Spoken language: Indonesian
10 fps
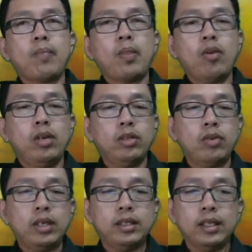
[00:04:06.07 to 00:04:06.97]
oleh
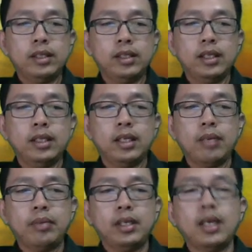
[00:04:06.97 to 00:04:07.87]
Tuhan janjinya digenapi.